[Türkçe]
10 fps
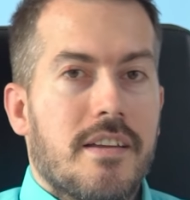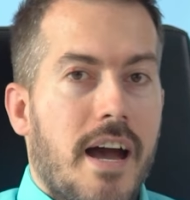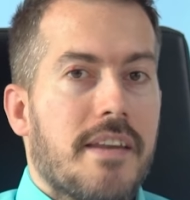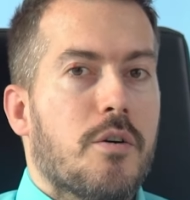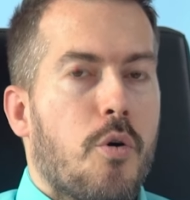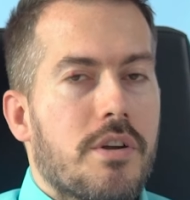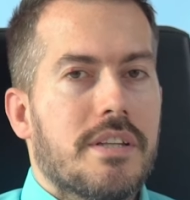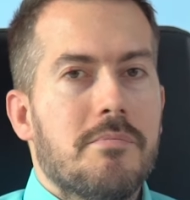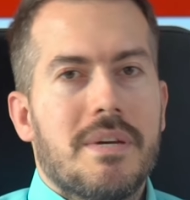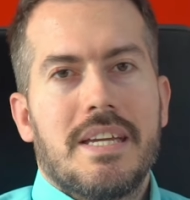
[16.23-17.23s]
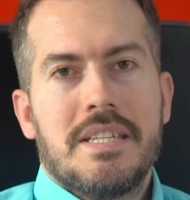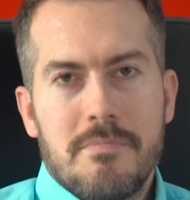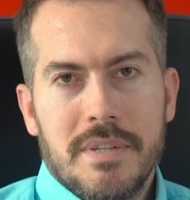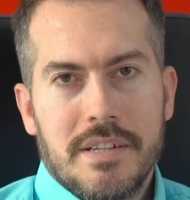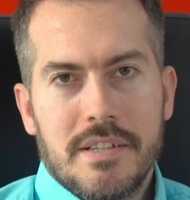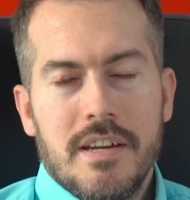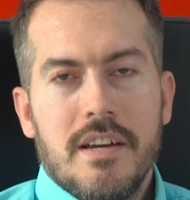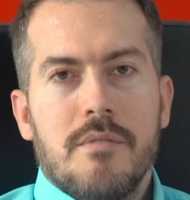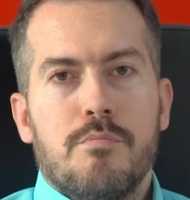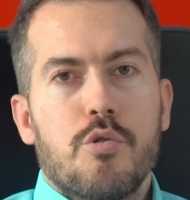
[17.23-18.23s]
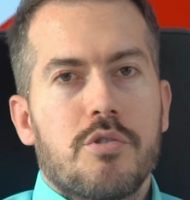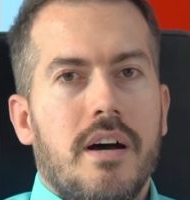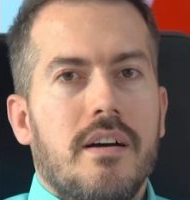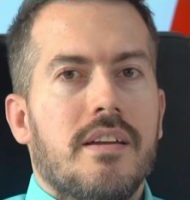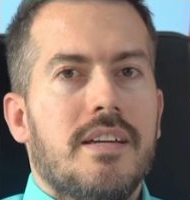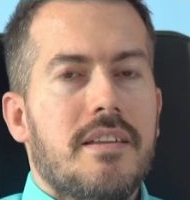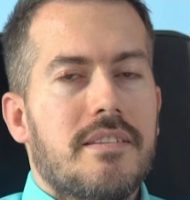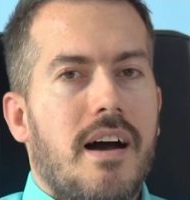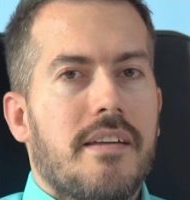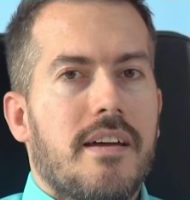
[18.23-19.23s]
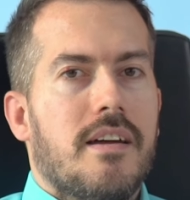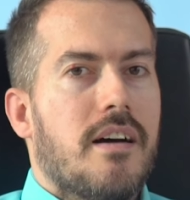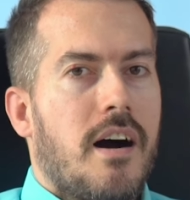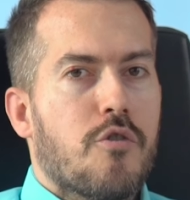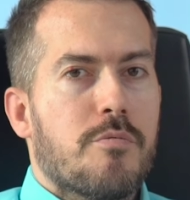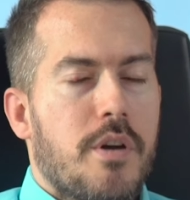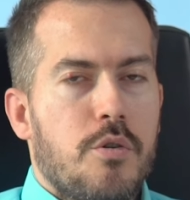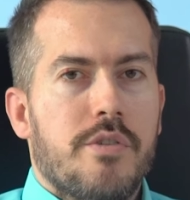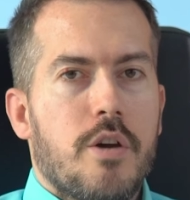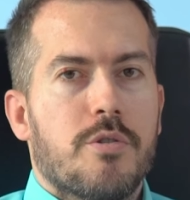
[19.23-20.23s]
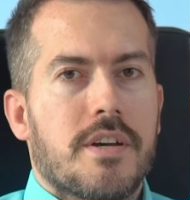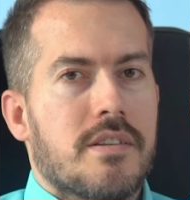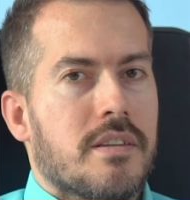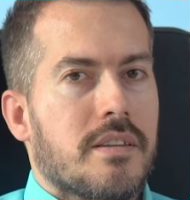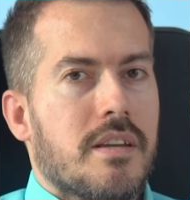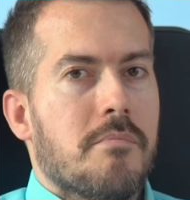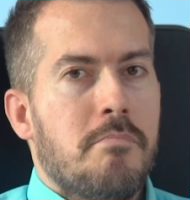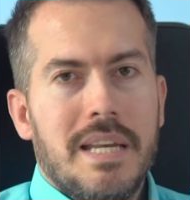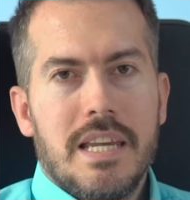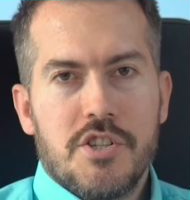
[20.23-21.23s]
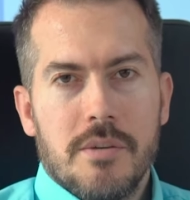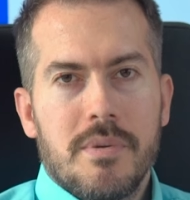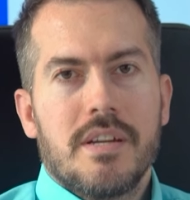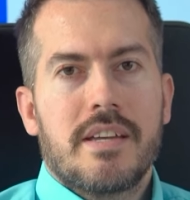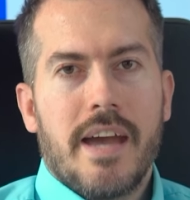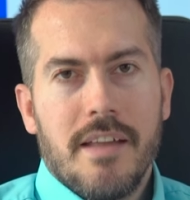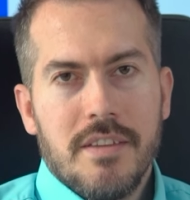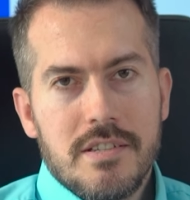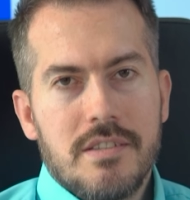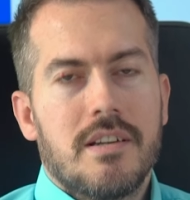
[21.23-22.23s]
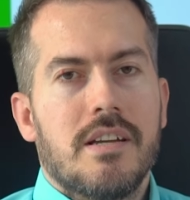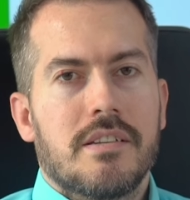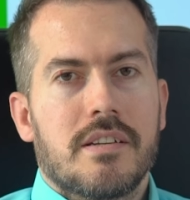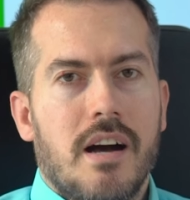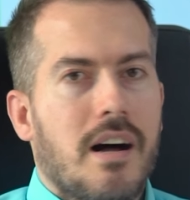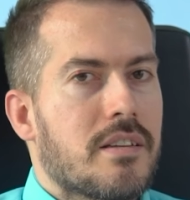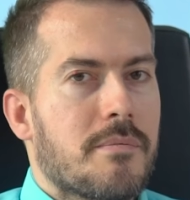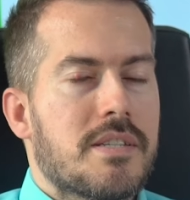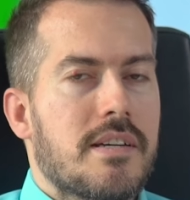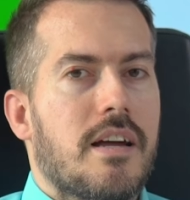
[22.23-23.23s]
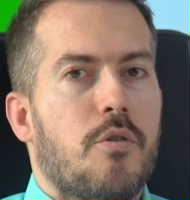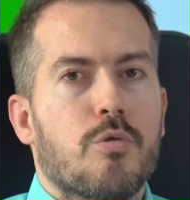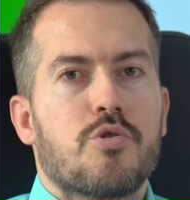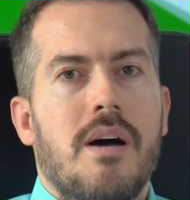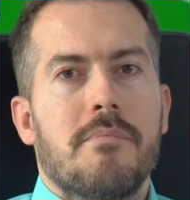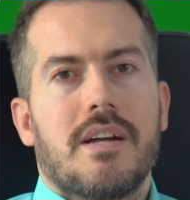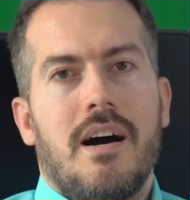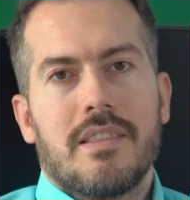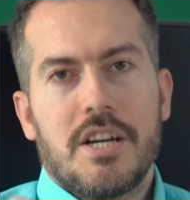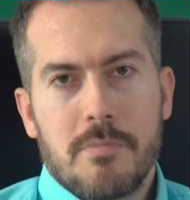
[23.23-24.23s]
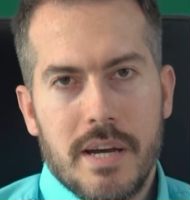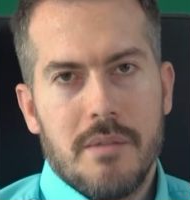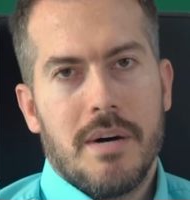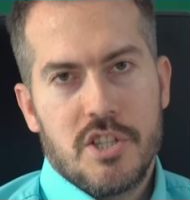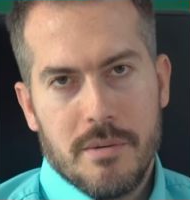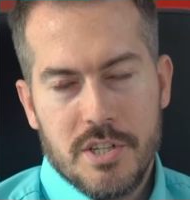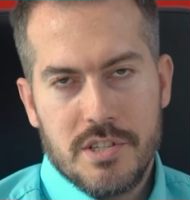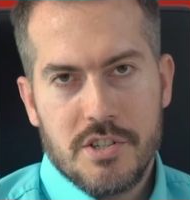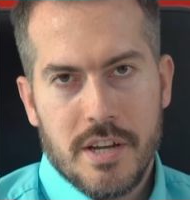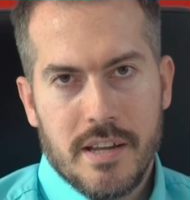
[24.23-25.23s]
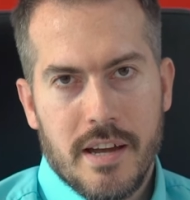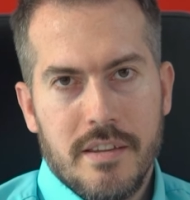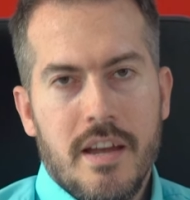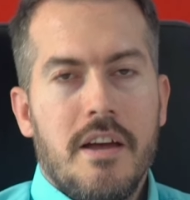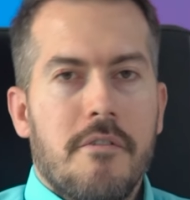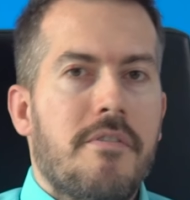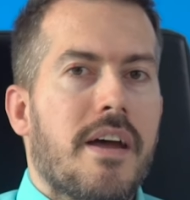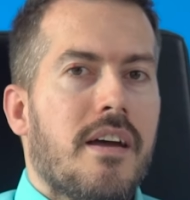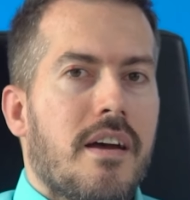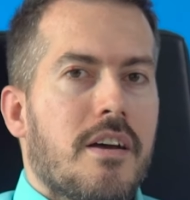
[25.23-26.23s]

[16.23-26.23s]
Yani oranın bir ismidir. Burada 7 tane Avrupa üye ülkesinin birleşip kendi sınırlarını kaldırmasıyla oluşan bir anlaşmayla başlamıştır Schengen. Ve